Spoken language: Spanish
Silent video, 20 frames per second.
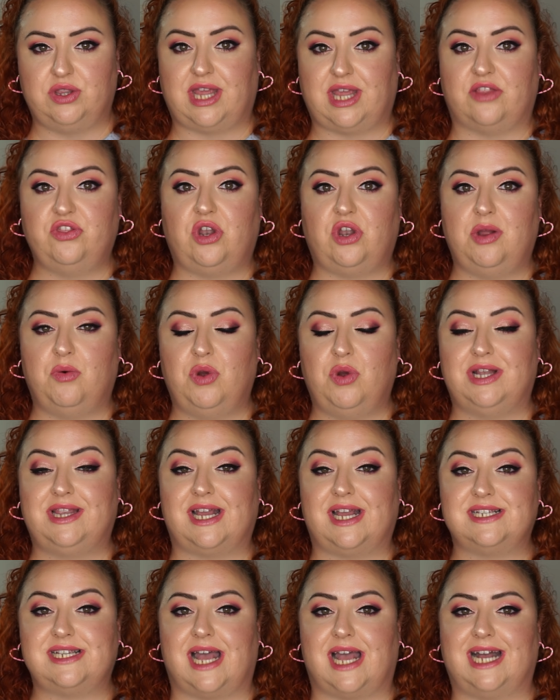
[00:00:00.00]
dándole
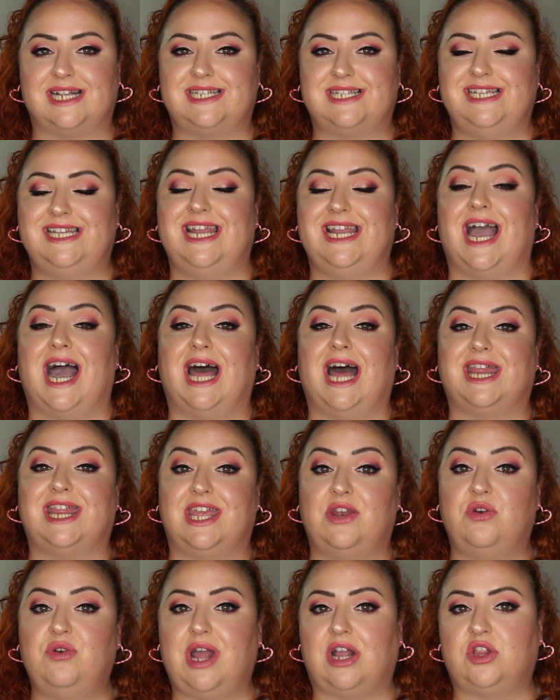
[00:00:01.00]
vueltas a
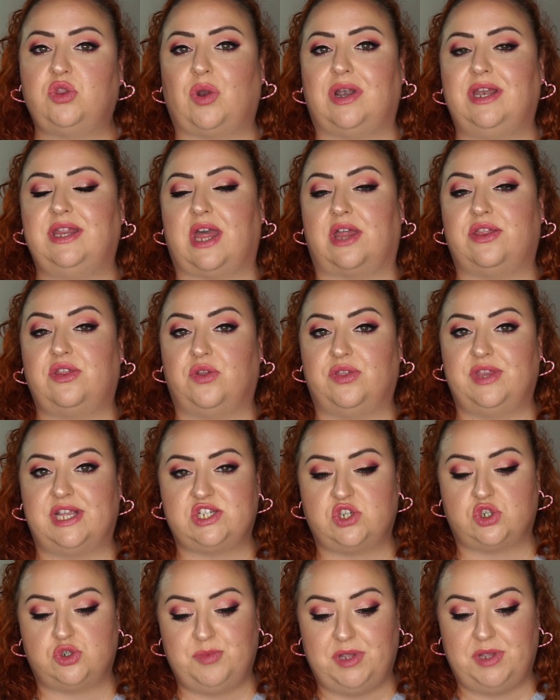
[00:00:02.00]
hacer una actualización de
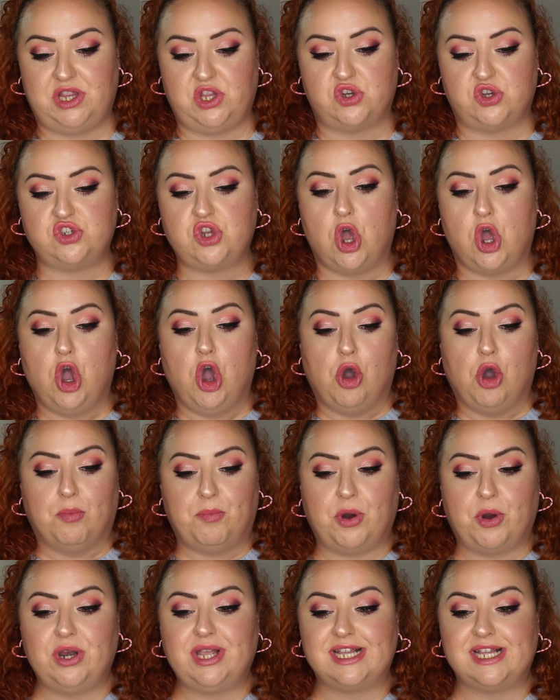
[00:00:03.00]
esos vídeos,
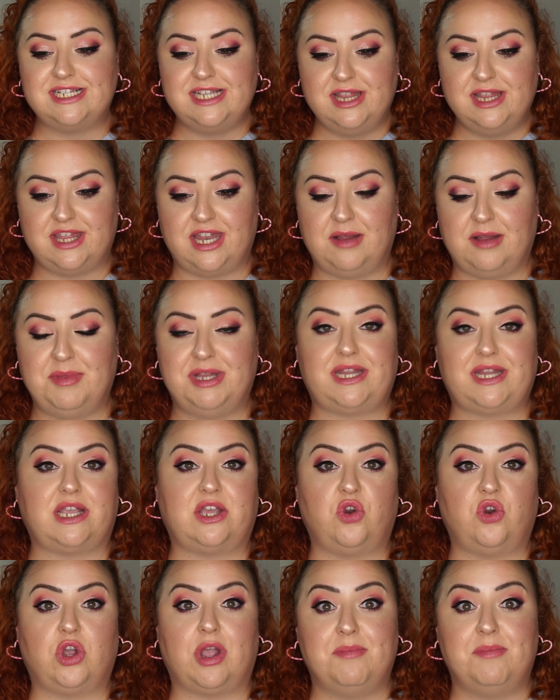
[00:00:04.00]
porque sinceramente
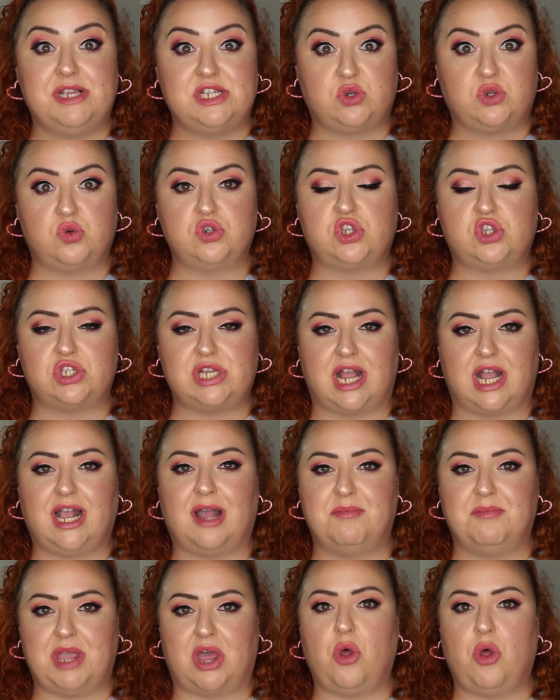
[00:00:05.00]
creo que mis gustos han
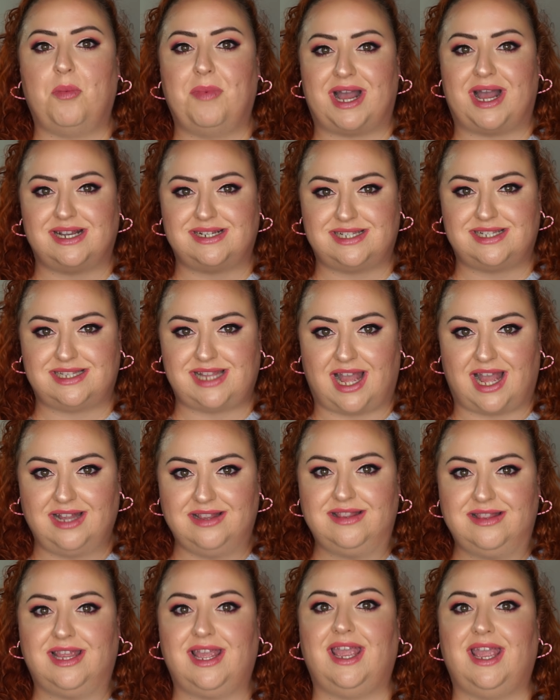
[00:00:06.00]
cambiado
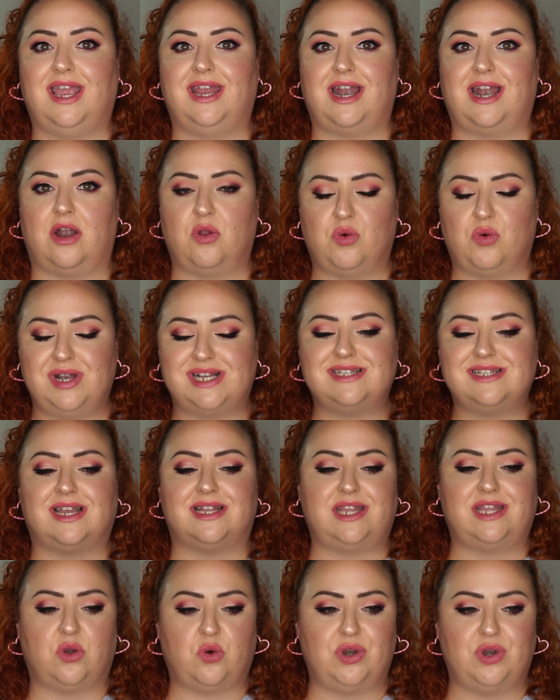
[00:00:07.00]
bastante en algunas
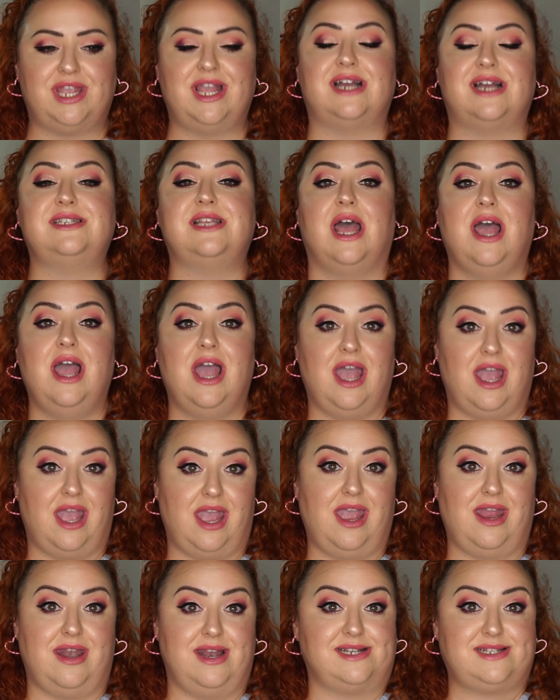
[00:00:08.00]
categorías
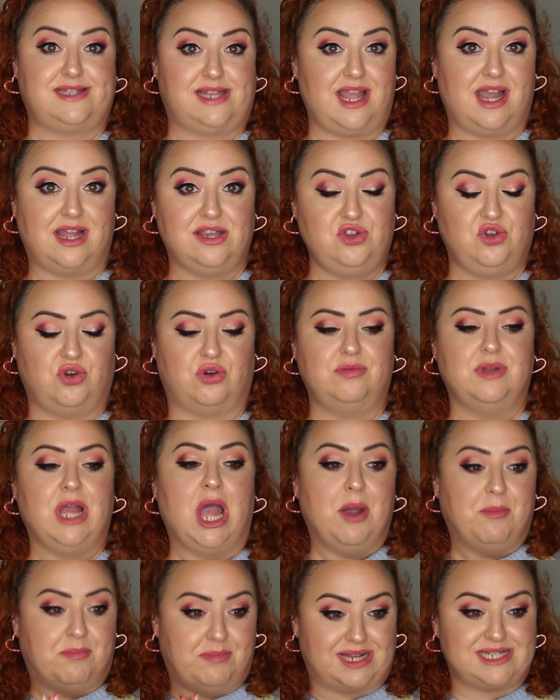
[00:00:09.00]
en este año,
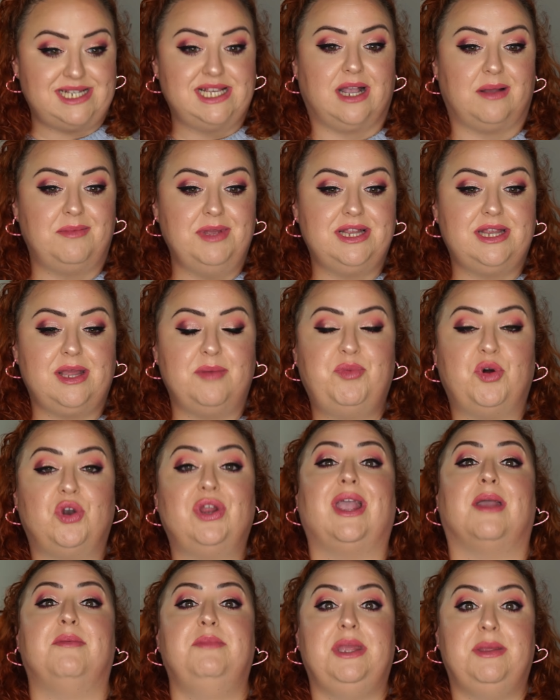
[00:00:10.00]
básicamente
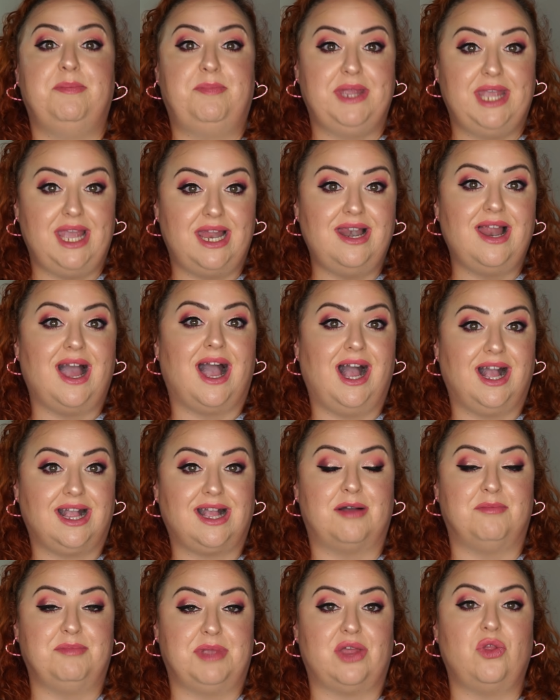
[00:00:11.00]
porque mi piel ha
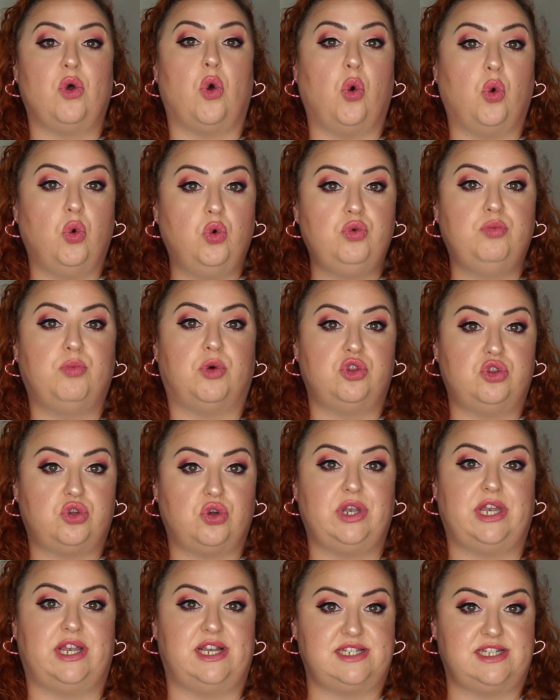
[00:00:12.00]
cambiado un
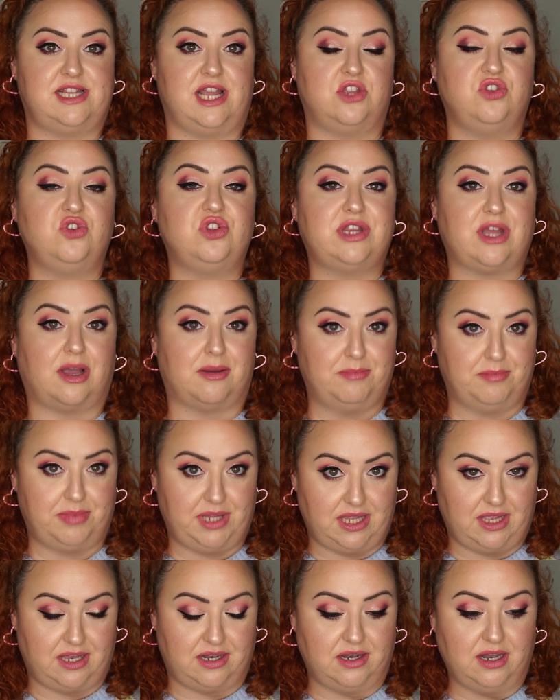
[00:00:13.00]
montón en este año
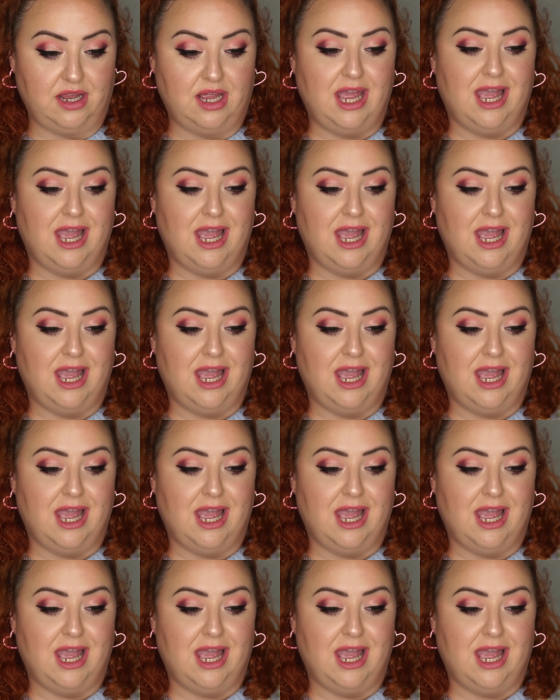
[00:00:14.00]
también.